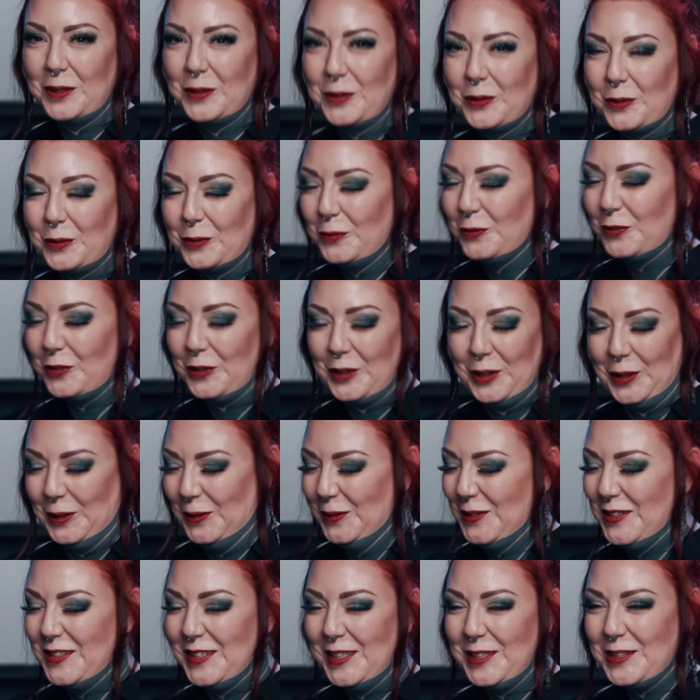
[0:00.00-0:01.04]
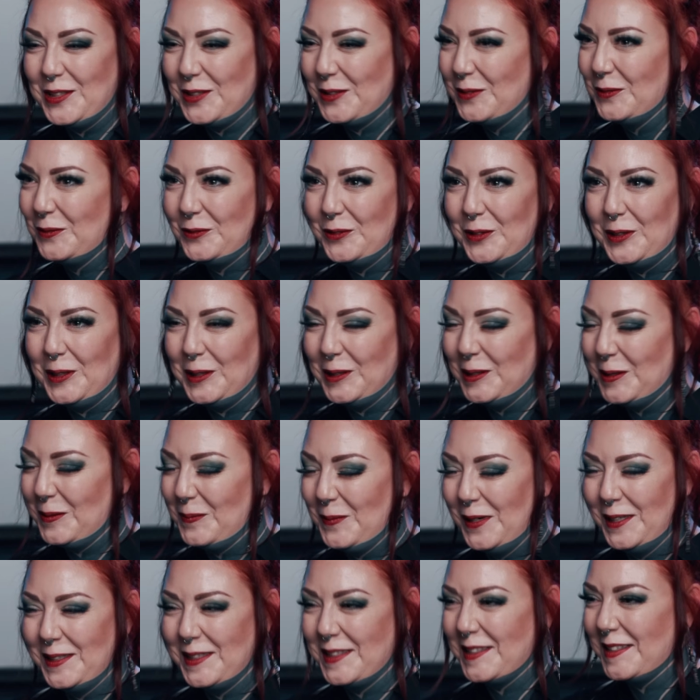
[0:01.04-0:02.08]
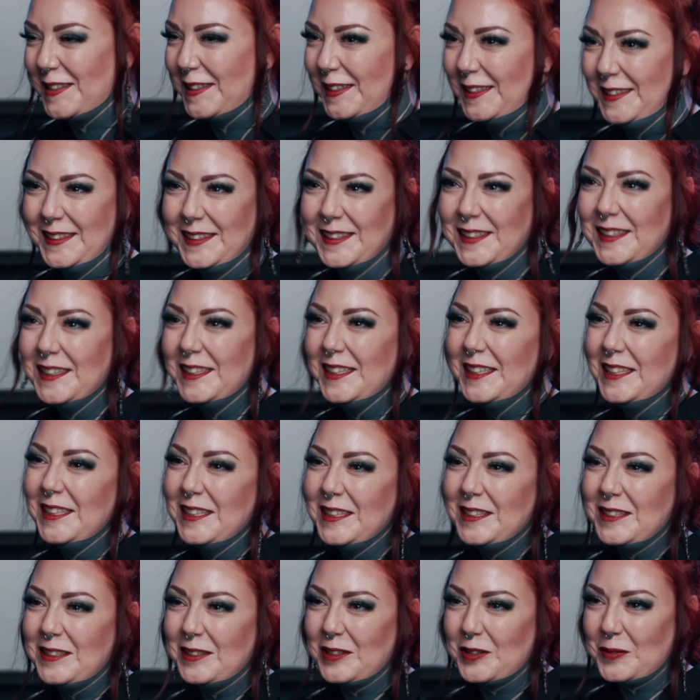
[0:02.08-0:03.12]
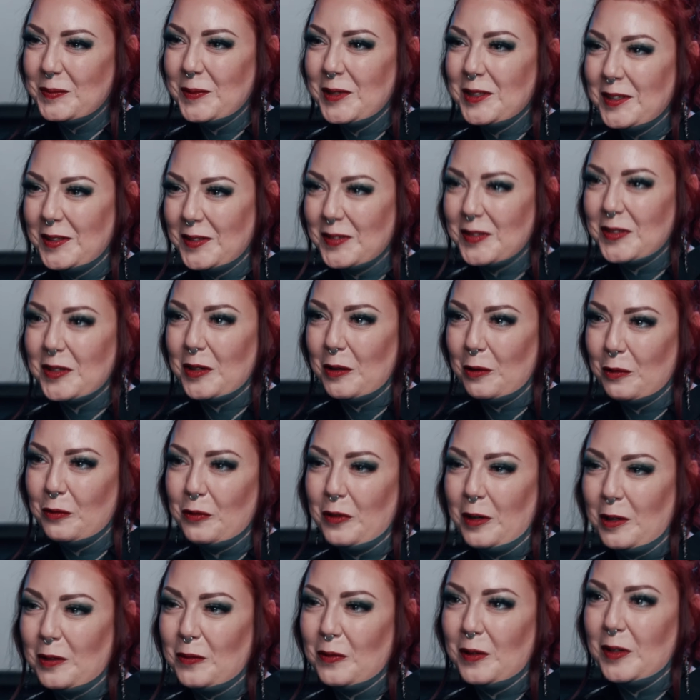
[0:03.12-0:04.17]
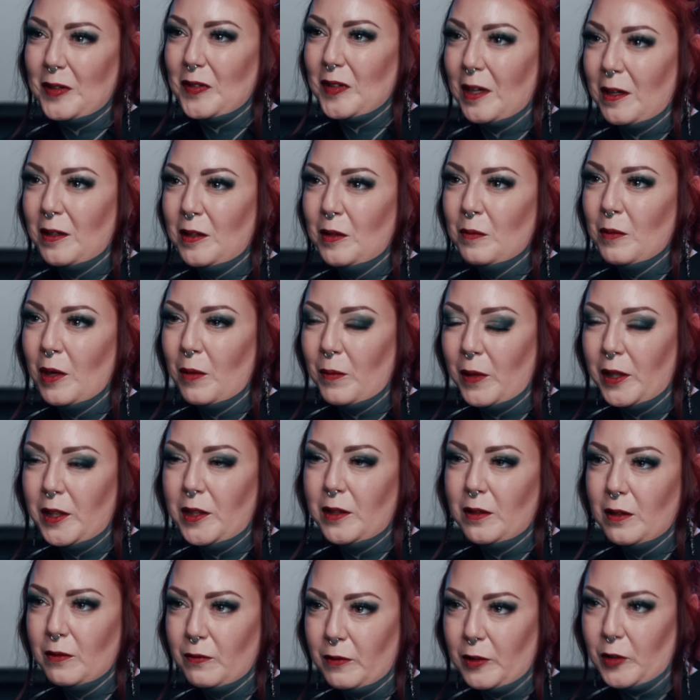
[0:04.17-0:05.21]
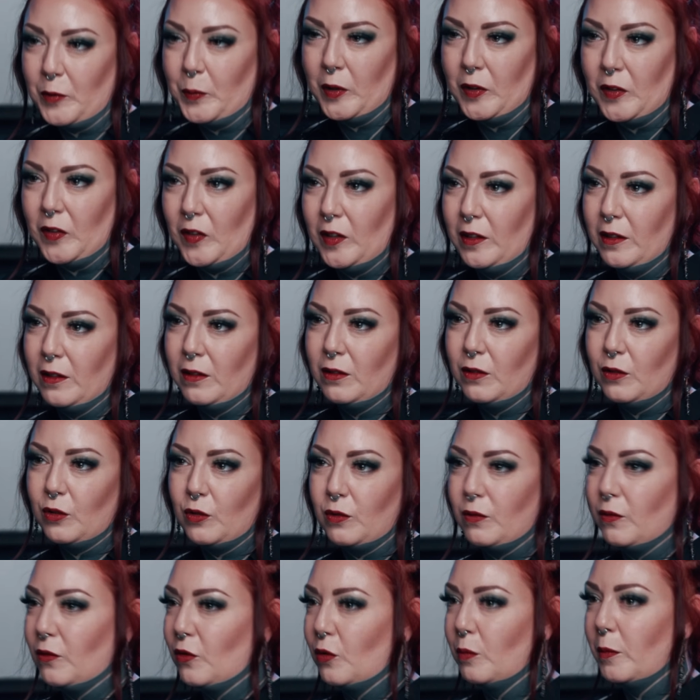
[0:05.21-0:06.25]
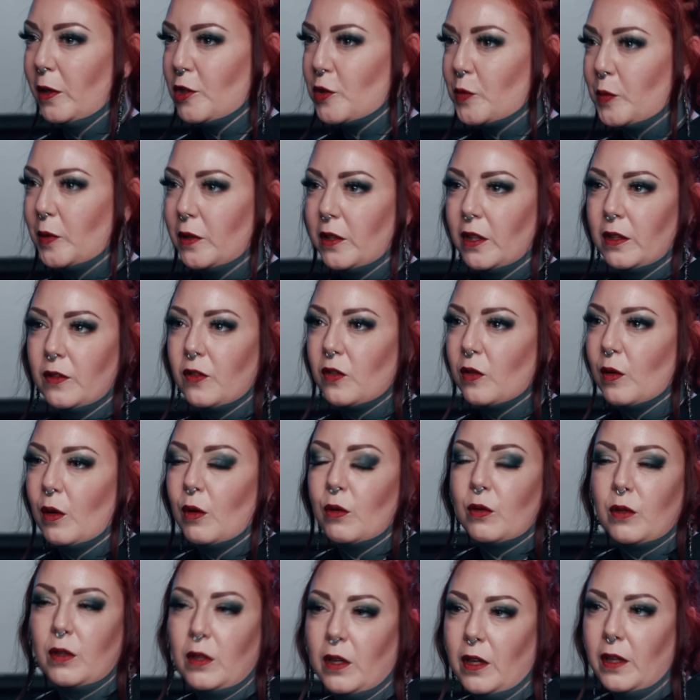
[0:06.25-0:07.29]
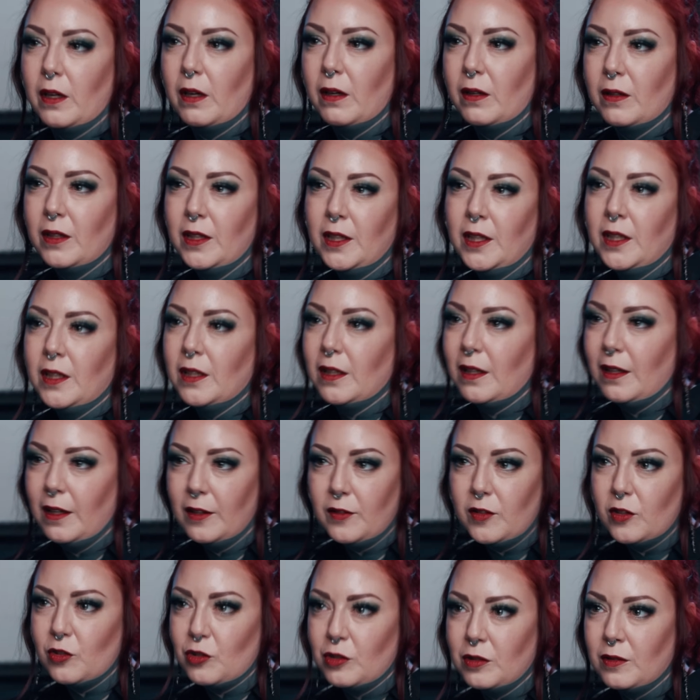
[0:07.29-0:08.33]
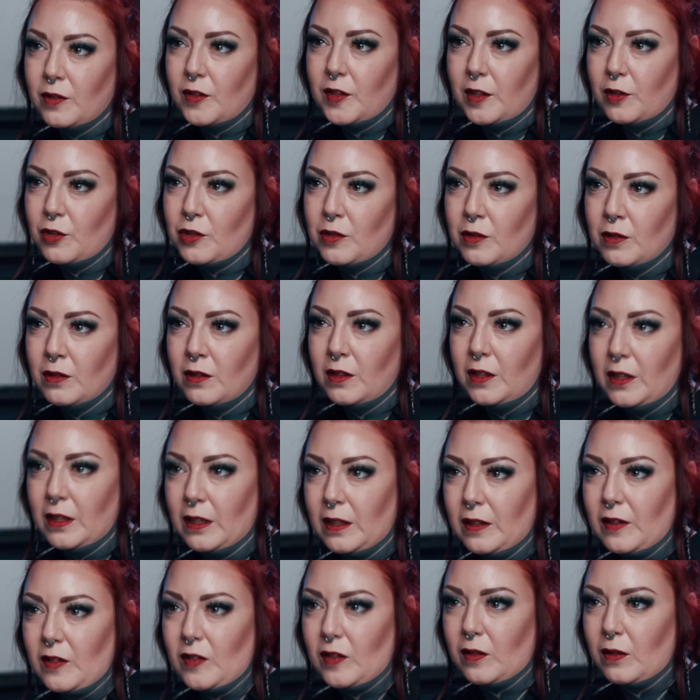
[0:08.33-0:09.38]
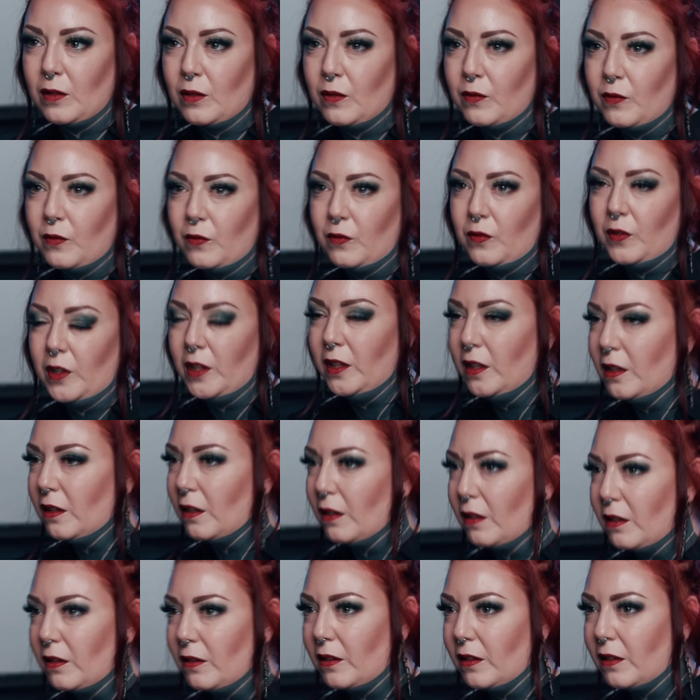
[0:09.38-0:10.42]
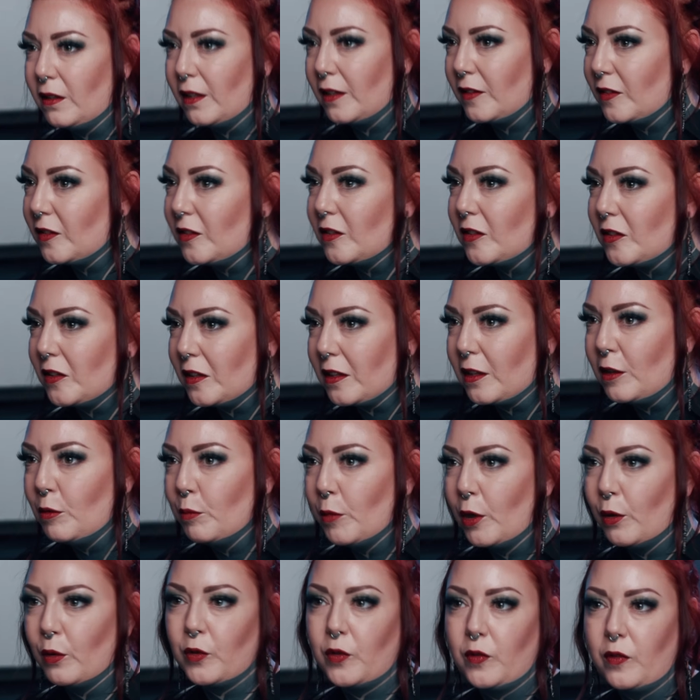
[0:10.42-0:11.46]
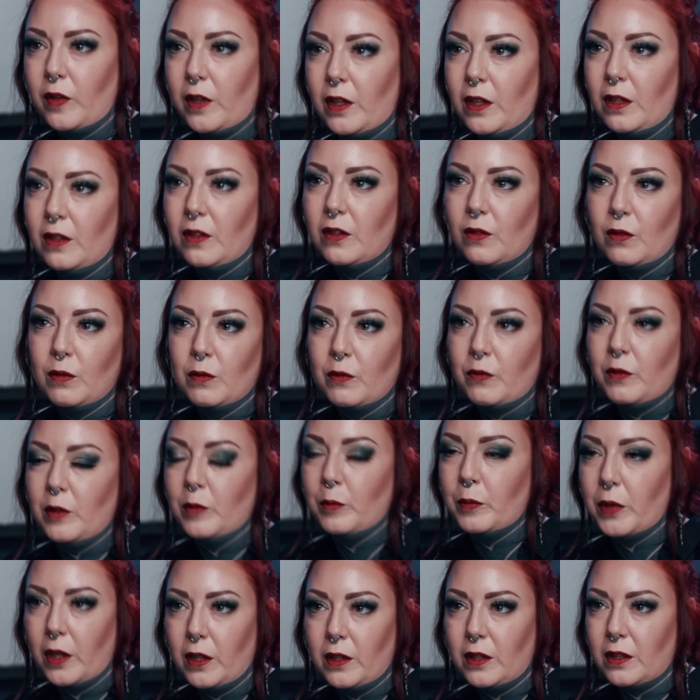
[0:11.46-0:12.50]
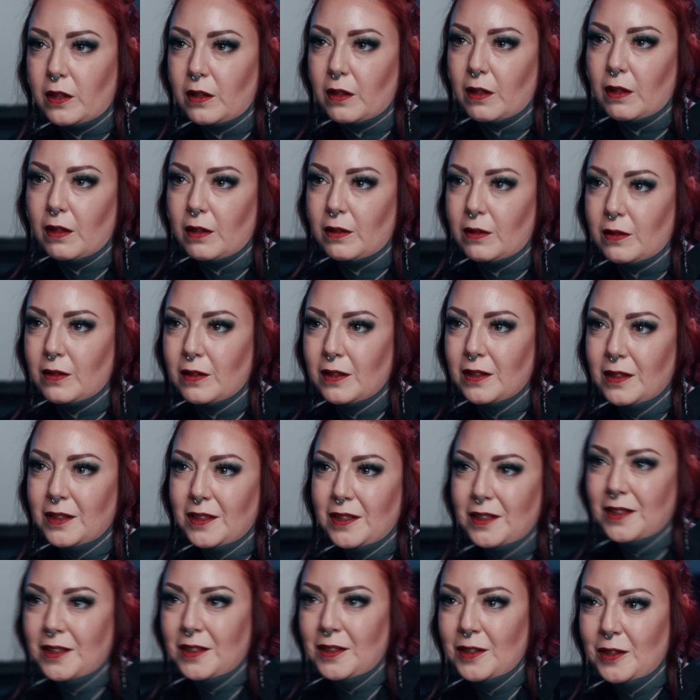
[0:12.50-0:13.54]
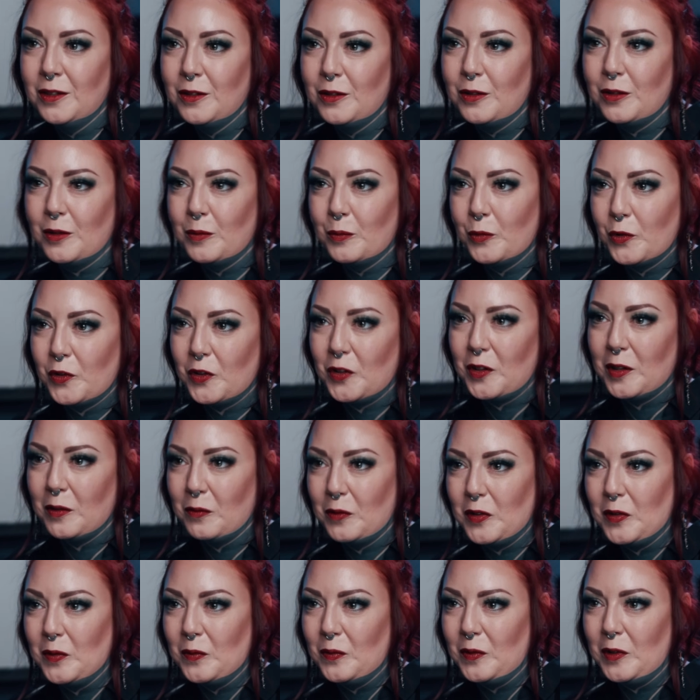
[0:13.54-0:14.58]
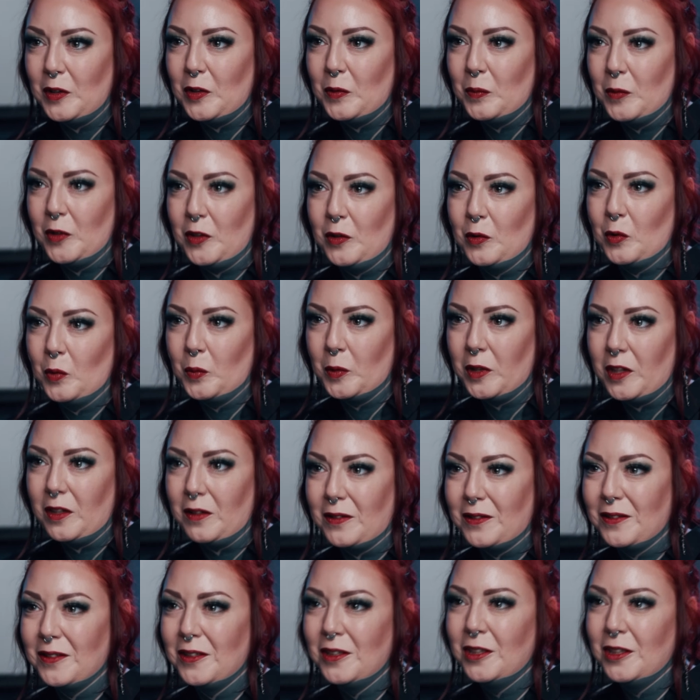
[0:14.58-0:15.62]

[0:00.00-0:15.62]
eine Grundvoraussetzung für jedermann sein, dass man das drauf hat, weil es kann immer mal irgendwas passieren. Ne? Zum Beispiel kannst du auch in einer klassischen Session, die jetzt äh, weniger extrem ausfällt, irgendwie in Panik geraten. Mhm. Da muss ich ja wissen, wie ich mit dir umgehe.